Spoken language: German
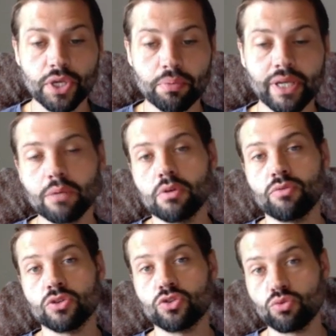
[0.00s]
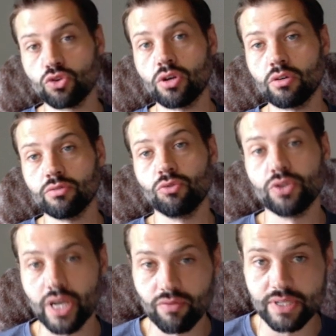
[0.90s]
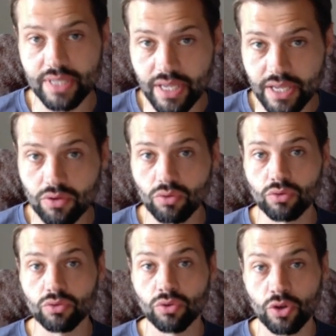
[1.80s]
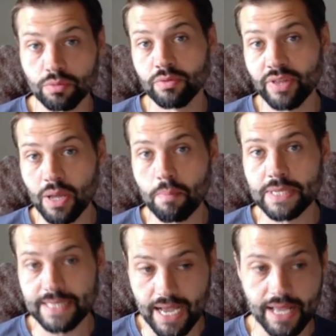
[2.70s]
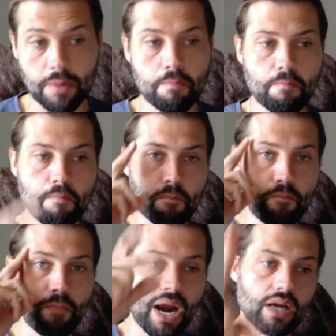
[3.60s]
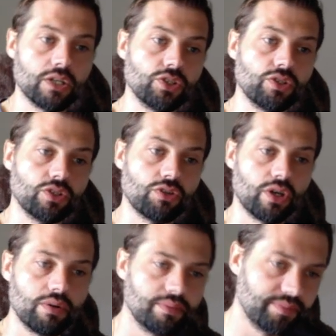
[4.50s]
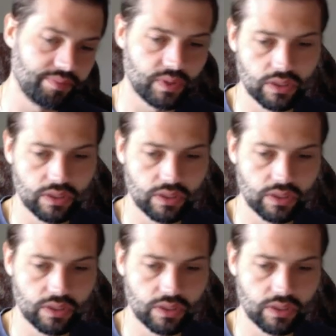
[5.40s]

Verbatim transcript: Ich bedanke mich fürs Zuschauen und würde sagen, wir sehen und hören uns wieder. Bis dahin. Ciao, ciao.